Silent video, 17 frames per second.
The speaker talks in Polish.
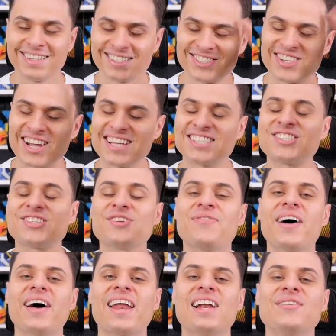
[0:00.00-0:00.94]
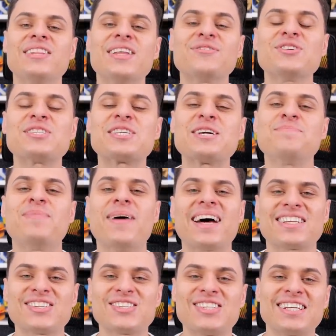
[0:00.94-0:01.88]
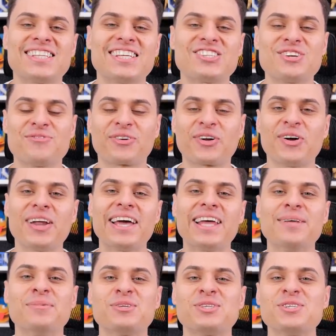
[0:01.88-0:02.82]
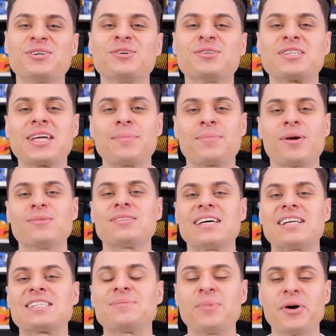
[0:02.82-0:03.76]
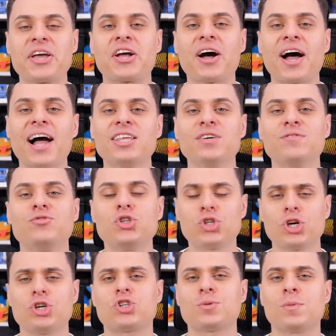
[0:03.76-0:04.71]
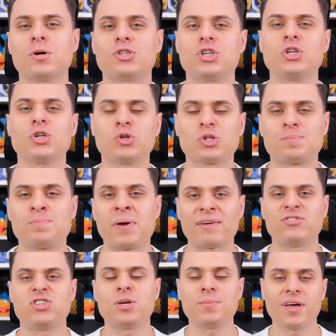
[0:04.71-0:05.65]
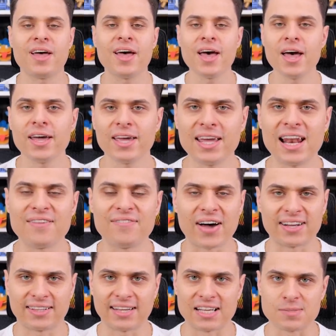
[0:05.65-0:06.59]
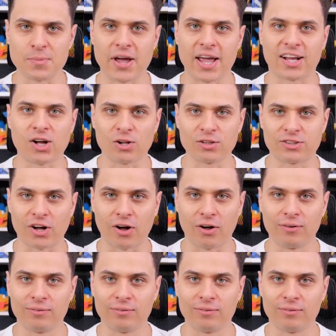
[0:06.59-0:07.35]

Cześć, jestem Farel witam wszystkich bardzo serdecznie w kolejnym odcinku z gry Brawl Stars. Moi kochani, w dzisiejszym odcinku sprawdzimy, ile warte jest moje konto.